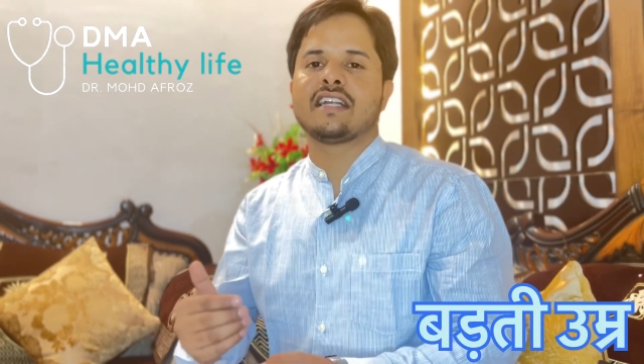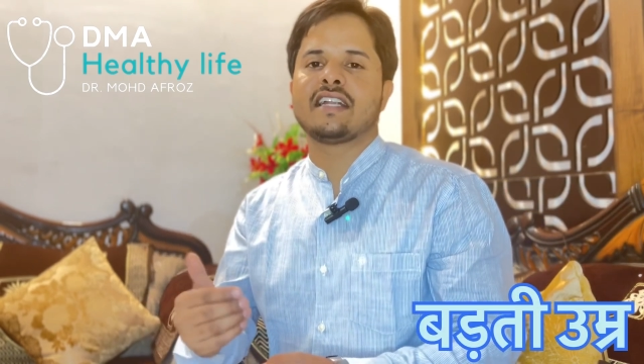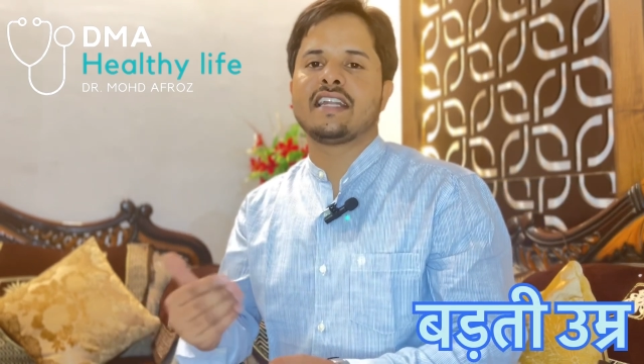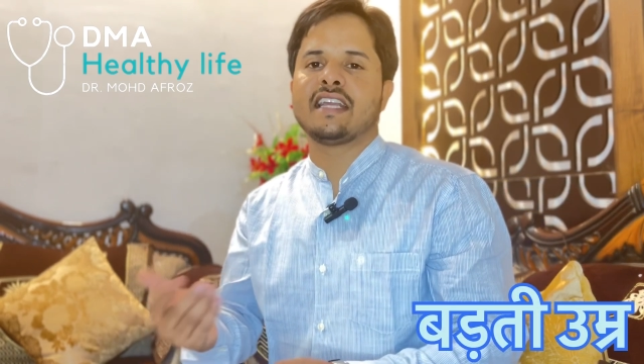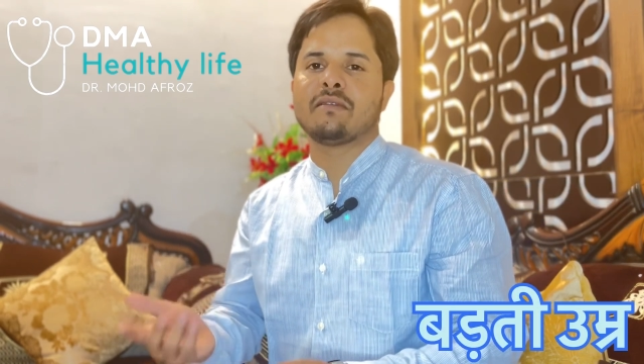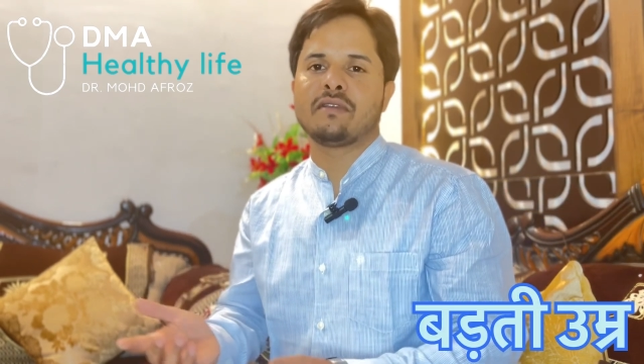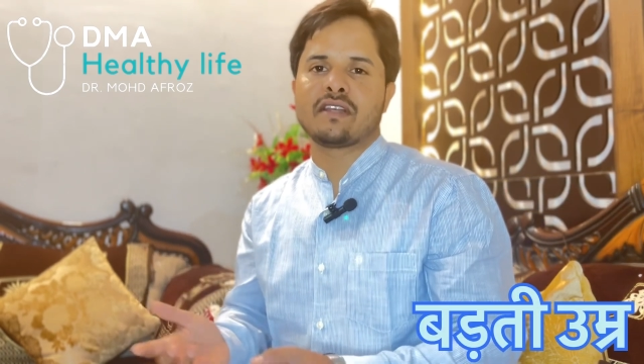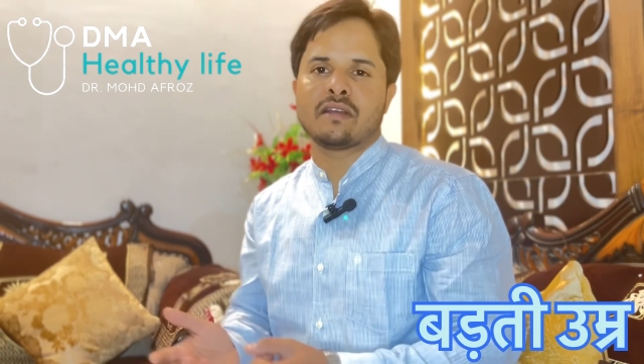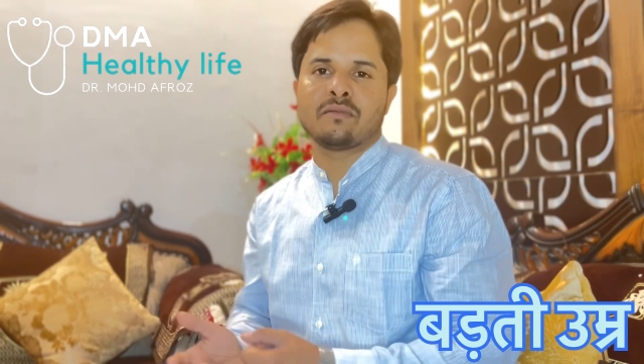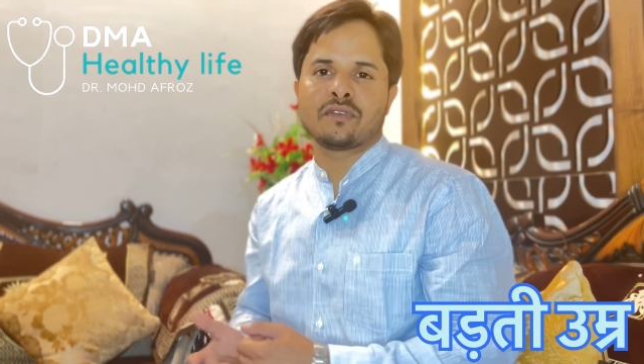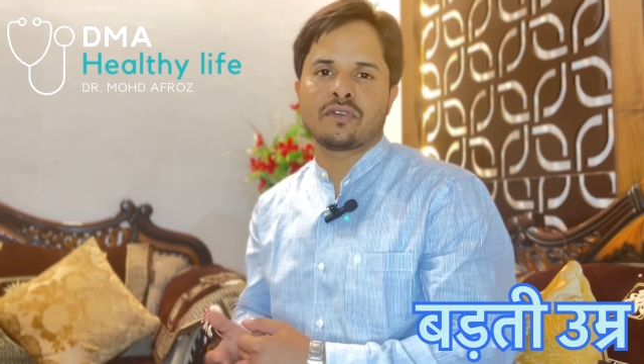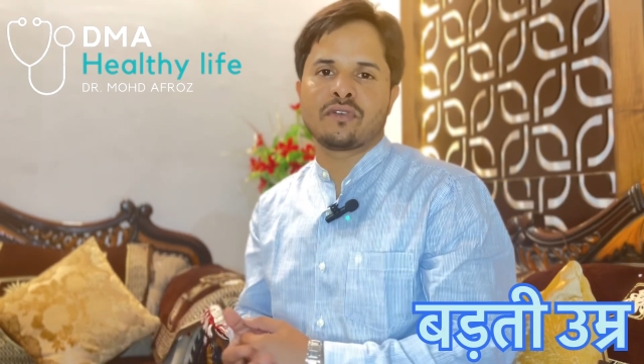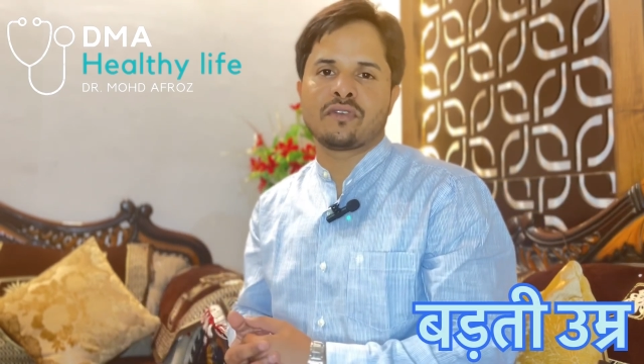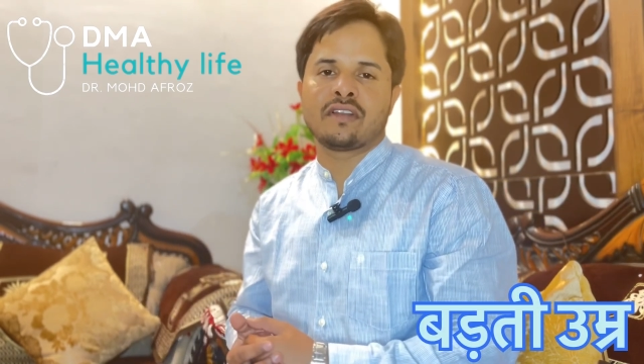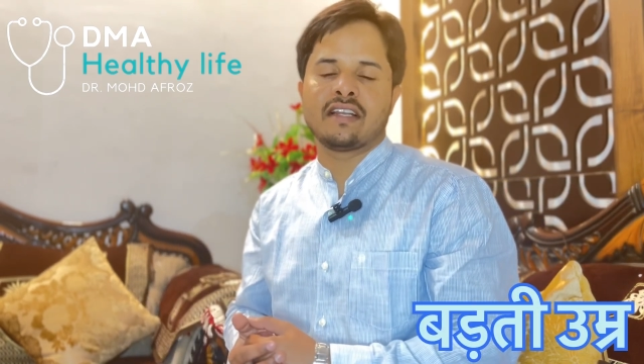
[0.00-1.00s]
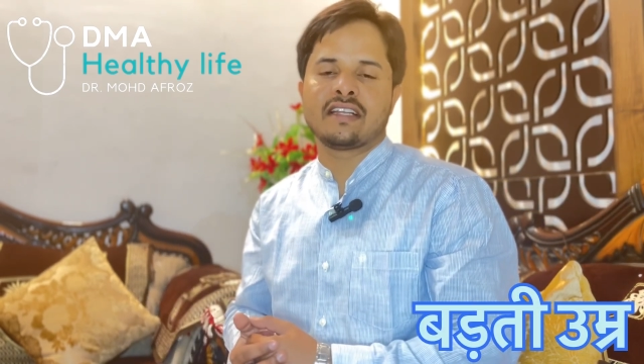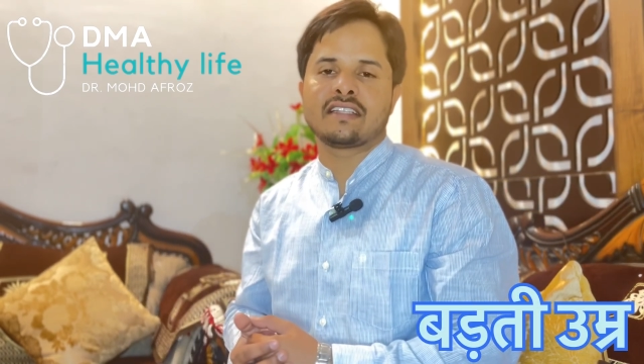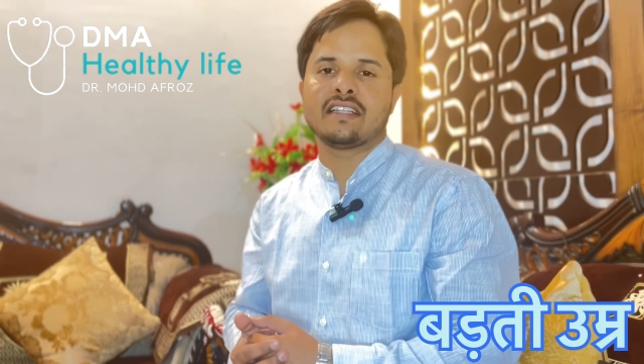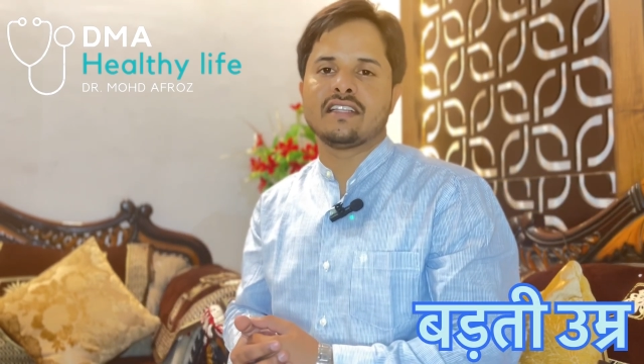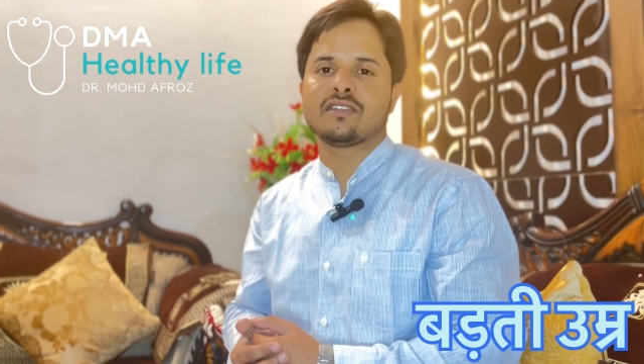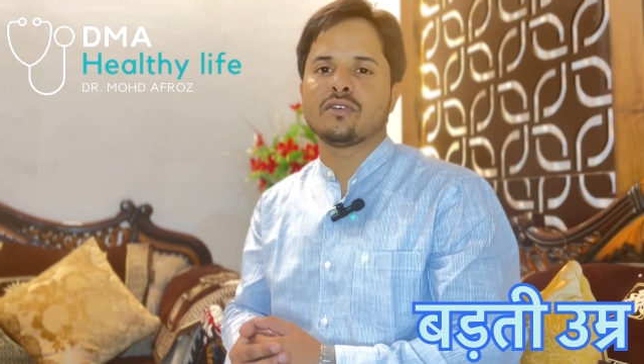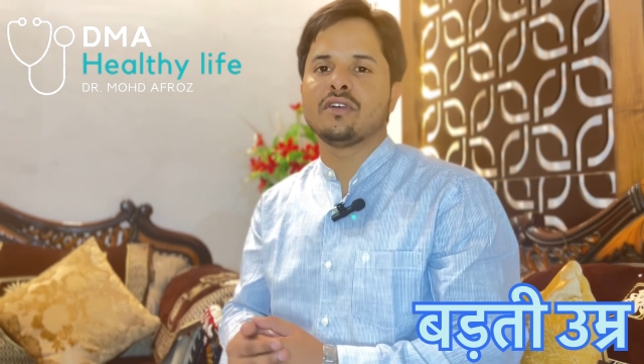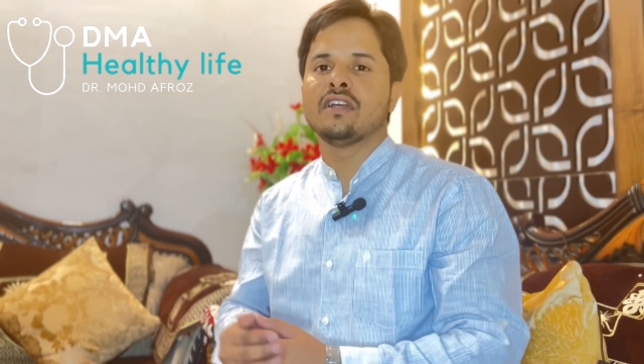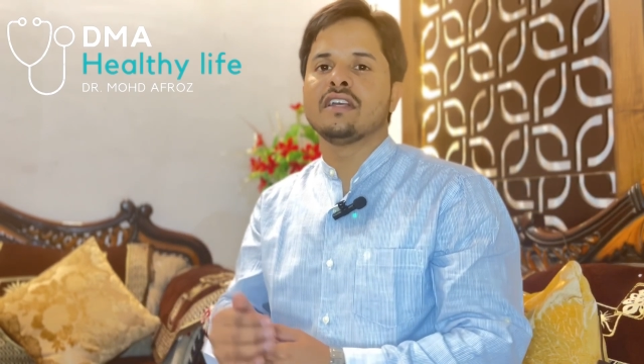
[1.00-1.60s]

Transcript: हड्डियां भी कमजोर होने लगती है तो